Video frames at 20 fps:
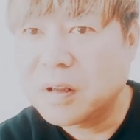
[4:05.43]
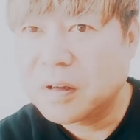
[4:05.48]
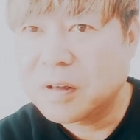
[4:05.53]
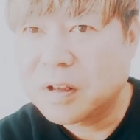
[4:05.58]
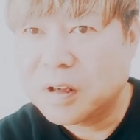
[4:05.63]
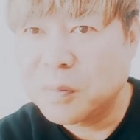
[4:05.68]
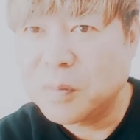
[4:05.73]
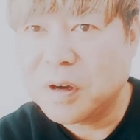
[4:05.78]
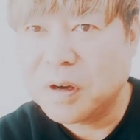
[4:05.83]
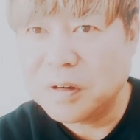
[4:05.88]
て、
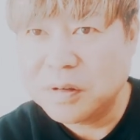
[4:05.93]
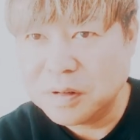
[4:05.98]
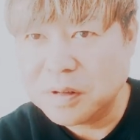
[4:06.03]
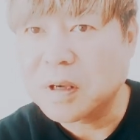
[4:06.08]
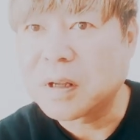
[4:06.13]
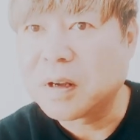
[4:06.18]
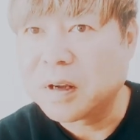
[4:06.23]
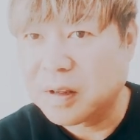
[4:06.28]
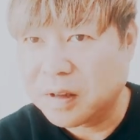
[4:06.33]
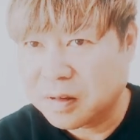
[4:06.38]
決まる
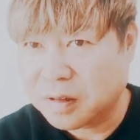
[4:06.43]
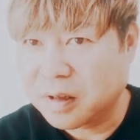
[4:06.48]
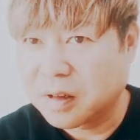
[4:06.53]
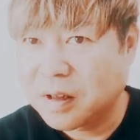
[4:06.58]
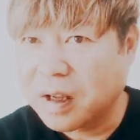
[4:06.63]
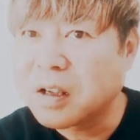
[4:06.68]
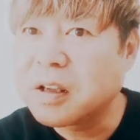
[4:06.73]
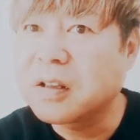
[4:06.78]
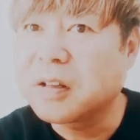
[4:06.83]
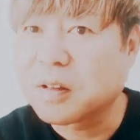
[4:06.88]
じゃないですか。
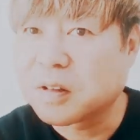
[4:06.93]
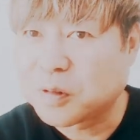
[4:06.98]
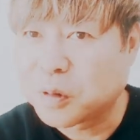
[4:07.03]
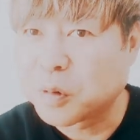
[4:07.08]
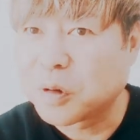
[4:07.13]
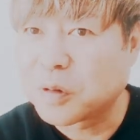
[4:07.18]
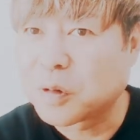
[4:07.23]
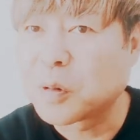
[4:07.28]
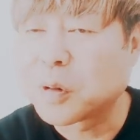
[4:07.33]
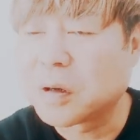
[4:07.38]
何で
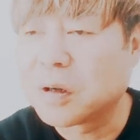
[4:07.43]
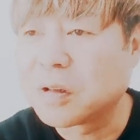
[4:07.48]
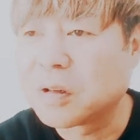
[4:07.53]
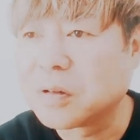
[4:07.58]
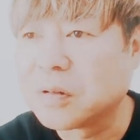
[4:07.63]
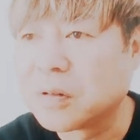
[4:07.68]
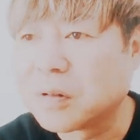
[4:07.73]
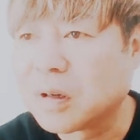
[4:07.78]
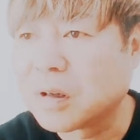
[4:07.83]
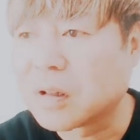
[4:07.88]
ストレスを感
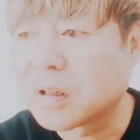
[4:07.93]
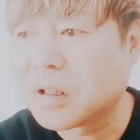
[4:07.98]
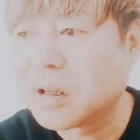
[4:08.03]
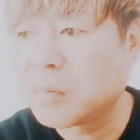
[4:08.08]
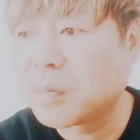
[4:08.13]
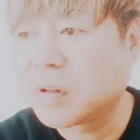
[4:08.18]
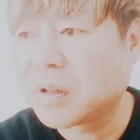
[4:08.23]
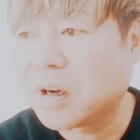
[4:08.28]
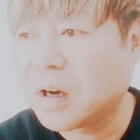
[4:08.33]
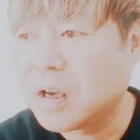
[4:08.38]
じるかって。
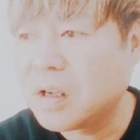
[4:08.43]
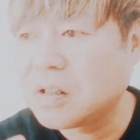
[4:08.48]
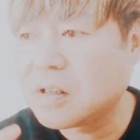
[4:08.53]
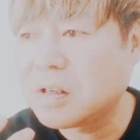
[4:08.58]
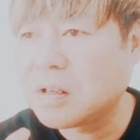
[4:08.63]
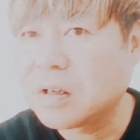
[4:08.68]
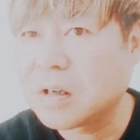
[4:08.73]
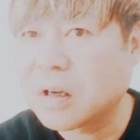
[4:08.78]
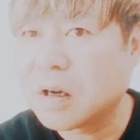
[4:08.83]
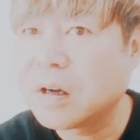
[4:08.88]
やっぱ対
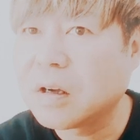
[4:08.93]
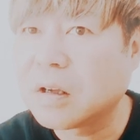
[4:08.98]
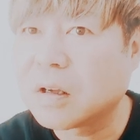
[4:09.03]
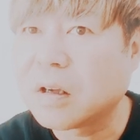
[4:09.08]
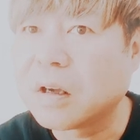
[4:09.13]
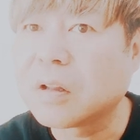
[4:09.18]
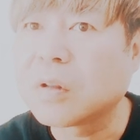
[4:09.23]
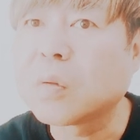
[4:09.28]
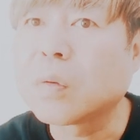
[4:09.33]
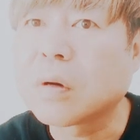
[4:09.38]
人関
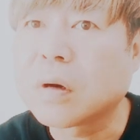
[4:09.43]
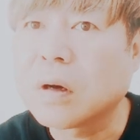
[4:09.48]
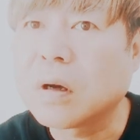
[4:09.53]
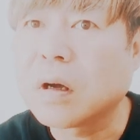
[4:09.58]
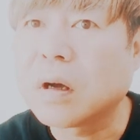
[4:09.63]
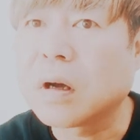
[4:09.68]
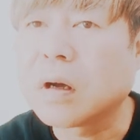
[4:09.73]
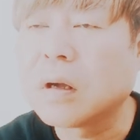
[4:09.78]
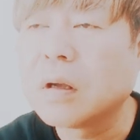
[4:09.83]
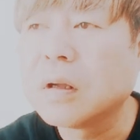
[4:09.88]
係と
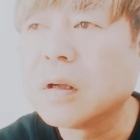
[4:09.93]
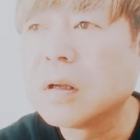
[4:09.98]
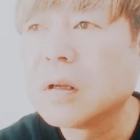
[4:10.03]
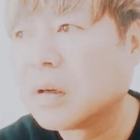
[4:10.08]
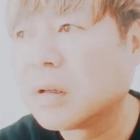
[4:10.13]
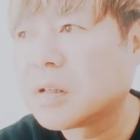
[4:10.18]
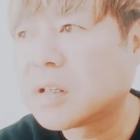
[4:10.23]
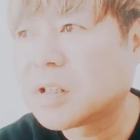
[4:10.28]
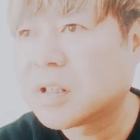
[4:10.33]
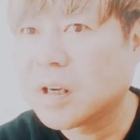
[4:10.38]
か、
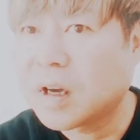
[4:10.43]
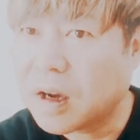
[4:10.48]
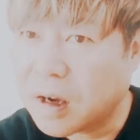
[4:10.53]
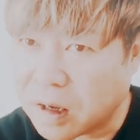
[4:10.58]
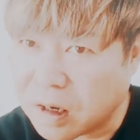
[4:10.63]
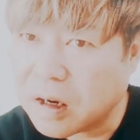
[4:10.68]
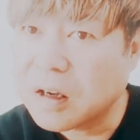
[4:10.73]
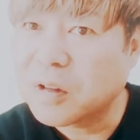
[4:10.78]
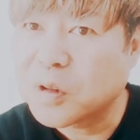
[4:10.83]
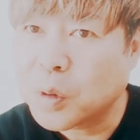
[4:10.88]
支
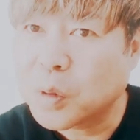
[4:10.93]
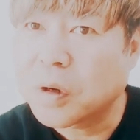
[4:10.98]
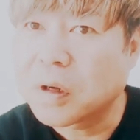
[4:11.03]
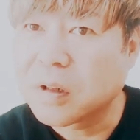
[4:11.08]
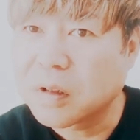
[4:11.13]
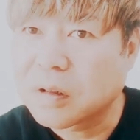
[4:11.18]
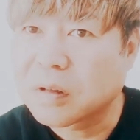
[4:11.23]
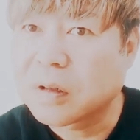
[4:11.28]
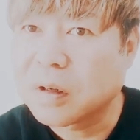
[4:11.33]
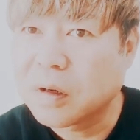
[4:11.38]
払いと
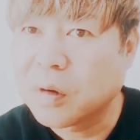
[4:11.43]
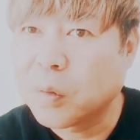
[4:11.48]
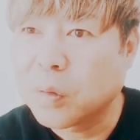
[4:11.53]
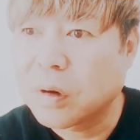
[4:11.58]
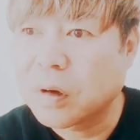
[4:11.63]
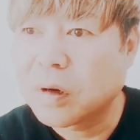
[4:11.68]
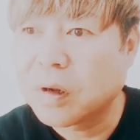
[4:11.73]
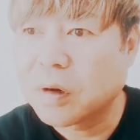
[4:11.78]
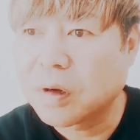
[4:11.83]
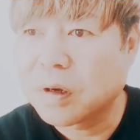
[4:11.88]
かですかね。
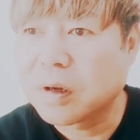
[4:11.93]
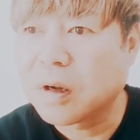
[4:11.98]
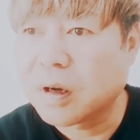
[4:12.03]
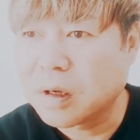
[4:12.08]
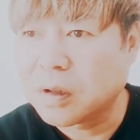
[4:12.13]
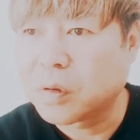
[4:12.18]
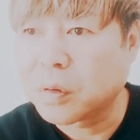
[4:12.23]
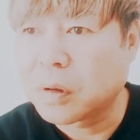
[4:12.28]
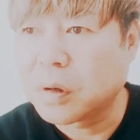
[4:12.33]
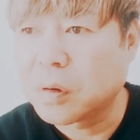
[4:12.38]
お金が
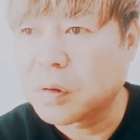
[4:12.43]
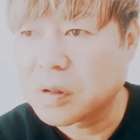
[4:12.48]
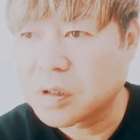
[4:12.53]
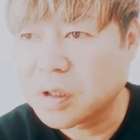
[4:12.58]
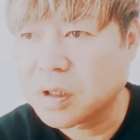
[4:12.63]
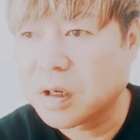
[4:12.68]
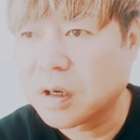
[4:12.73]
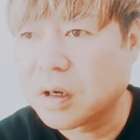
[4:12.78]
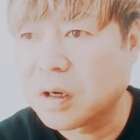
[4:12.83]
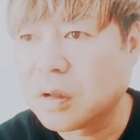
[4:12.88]
ないとかを
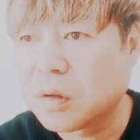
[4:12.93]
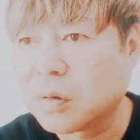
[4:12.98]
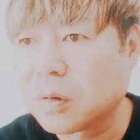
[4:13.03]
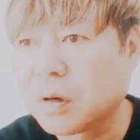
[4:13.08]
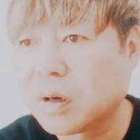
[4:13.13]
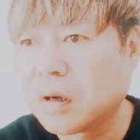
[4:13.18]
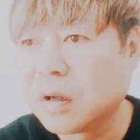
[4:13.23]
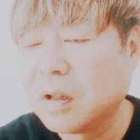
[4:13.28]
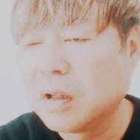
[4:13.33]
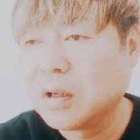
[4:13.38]
支払いと
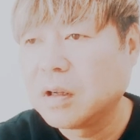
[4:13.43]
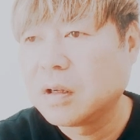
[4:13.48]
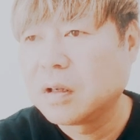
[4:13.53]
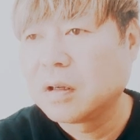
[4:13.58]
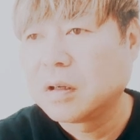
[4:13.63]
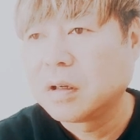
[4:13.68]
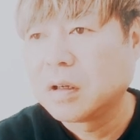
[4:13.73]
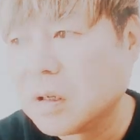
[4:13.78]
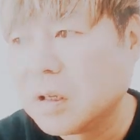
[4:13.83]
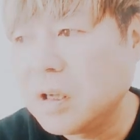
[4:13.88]
か。
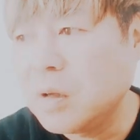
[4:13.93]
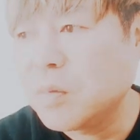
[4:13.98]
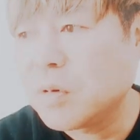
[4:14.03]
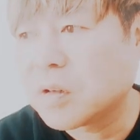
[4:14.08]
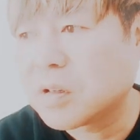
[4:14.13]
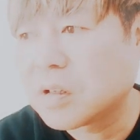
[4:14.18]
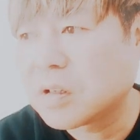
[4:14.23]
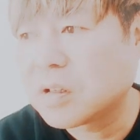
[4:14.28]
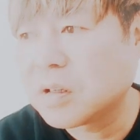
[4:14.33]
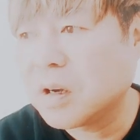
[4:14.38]

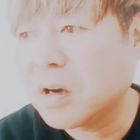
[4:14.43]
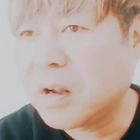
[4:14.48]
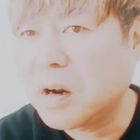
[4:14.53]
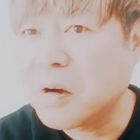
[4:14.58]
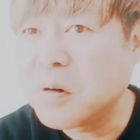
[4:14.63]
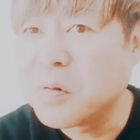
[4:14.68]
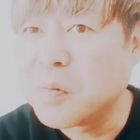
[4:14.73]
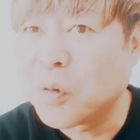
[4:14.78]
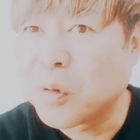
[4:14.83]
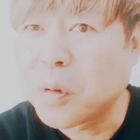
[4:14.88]
今支
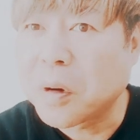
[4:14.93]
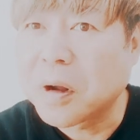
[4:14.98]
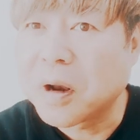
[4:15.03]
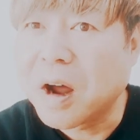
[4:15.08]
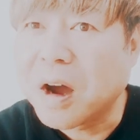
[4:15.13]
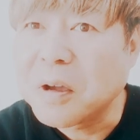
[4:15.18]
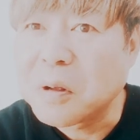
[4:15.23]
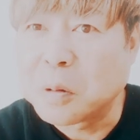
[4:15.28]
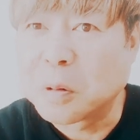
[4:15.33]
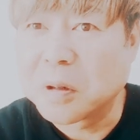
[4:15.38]
払うものが
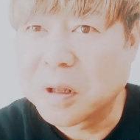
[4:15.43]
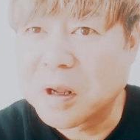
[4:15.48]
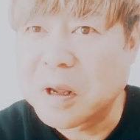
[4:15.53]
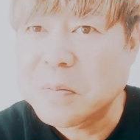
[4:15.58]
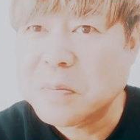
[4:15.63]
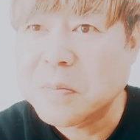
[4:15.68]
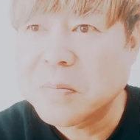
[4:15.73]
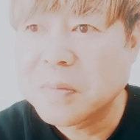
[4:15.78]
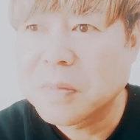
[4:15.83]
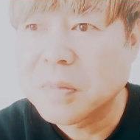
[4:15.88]
ないの
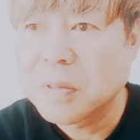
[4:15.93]
で、